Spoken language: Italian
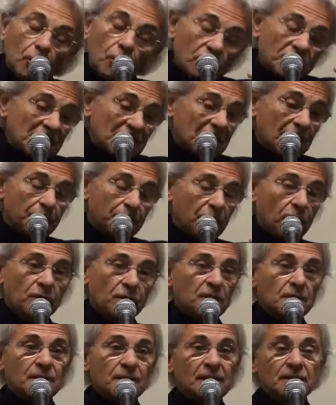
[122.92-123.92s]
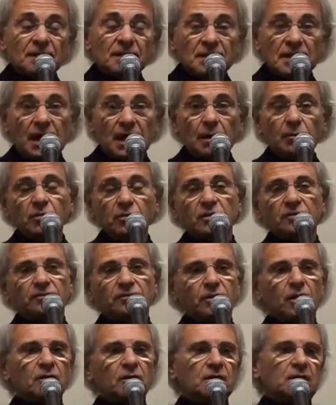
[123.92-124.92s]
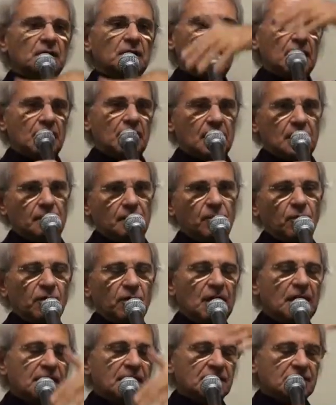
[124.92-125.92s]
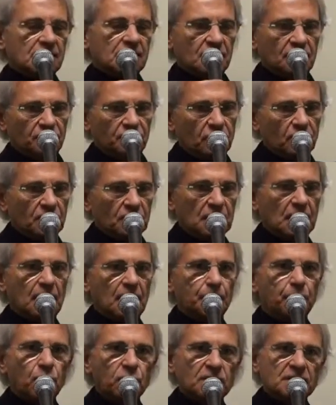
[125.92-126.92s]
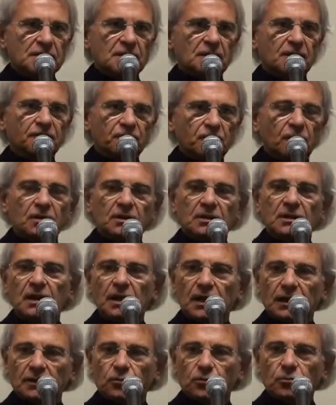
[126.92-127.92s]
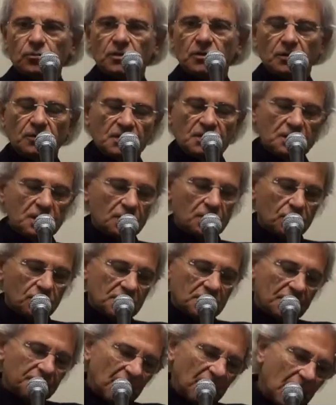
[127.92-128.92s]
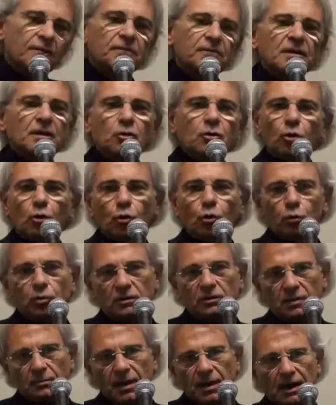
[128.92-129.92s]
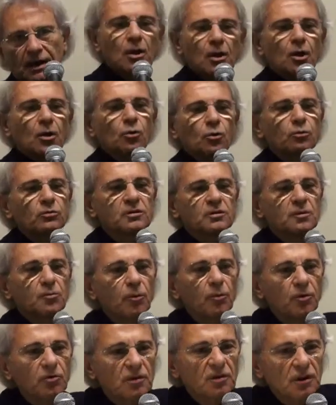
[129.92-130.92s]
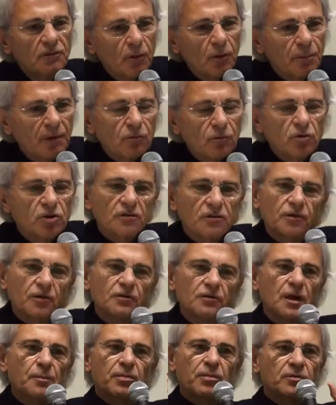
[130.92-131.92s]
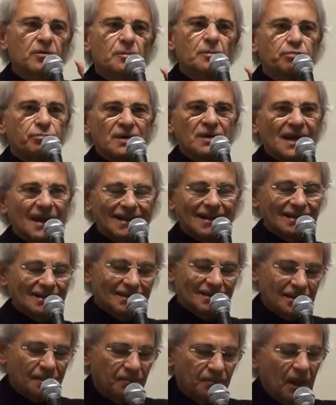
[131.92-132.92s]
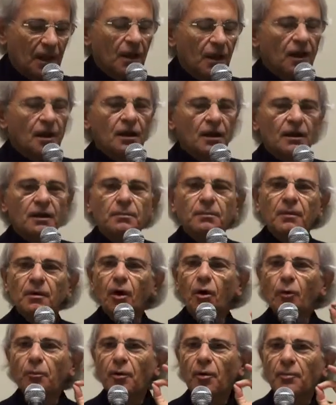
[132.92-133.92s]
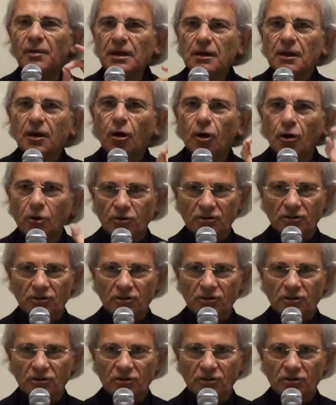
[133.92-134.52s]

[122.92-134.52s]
Cose che però dimentichiamo di fronte alla monnezza, di fronte alla puzza, di fronte a tutte queste cose. Vi dico l'ultima, l'ultimo motivo per cui ci vorrebbero i briganti, o pomi o